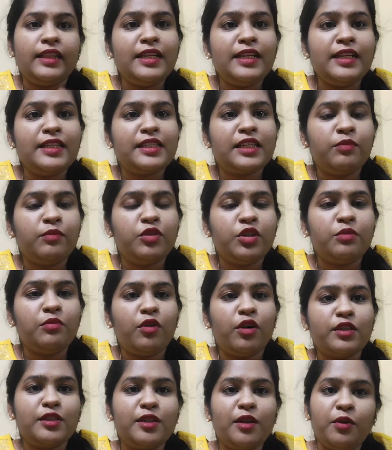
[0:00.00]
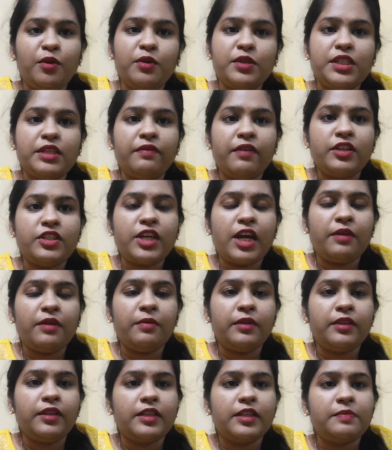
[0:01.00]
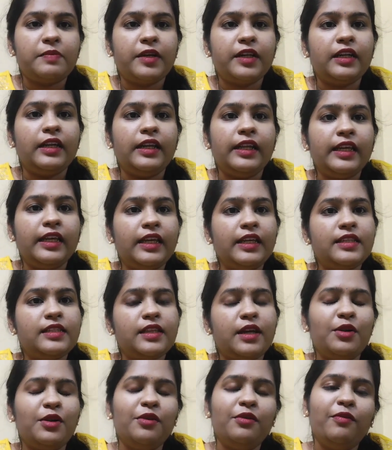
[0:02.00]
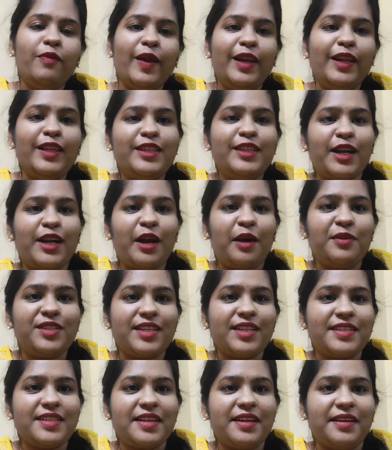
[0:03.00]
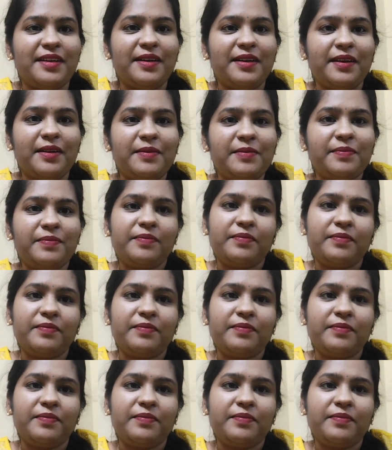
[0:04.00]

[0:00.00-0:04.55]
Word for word: కింద డిస్క్రిప్షన్ బాక్స్లో ఒజివా చాట్ విత్ ఎక్స్పర్ట్ లింక్ ఇస్తాను వెళ్ళి చెక్అవుట్ చేసేయండి